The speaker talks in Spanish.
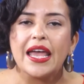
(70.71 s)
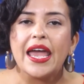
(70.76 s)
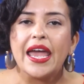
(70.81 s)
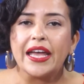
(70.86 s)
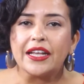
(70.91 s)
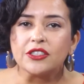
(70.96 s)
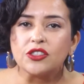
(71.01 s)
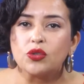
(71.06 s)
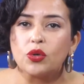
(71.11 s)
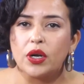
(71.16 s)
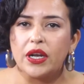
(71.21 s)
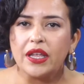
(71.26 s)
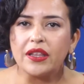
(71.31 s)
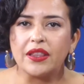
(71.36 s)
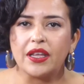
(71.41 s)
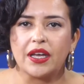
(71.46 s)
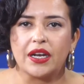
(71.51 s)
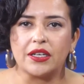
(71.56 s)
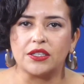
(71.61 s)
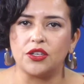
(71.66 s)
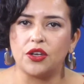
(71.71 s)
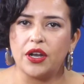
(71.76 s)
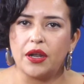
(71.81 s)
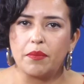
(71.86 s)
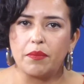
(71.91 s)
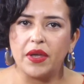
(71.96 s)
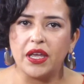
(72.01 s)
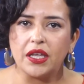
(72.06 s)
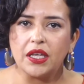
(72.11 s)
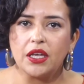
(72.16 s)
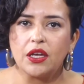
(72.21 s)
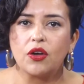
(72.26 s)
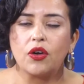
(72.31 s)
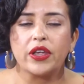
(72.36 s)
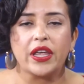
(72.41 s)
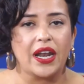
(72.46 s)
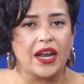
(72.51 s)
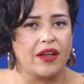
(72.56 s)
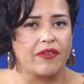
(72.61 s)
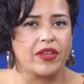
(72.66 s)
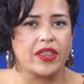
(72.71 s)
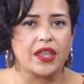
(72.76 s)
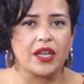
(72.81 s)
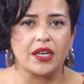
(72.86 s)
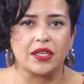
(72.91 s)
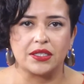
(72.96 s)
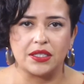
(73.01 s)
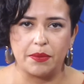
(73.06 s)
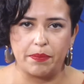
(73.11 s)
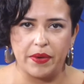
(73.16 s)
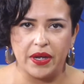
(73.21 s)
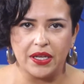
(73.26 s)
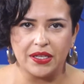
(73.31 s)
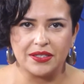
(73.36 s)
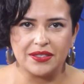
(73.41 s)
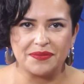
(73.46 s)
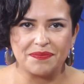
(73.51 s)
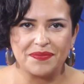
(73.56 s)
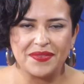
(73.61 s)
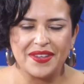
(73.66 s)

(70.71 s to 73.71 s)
en su reintegración a México y a la vida en este país.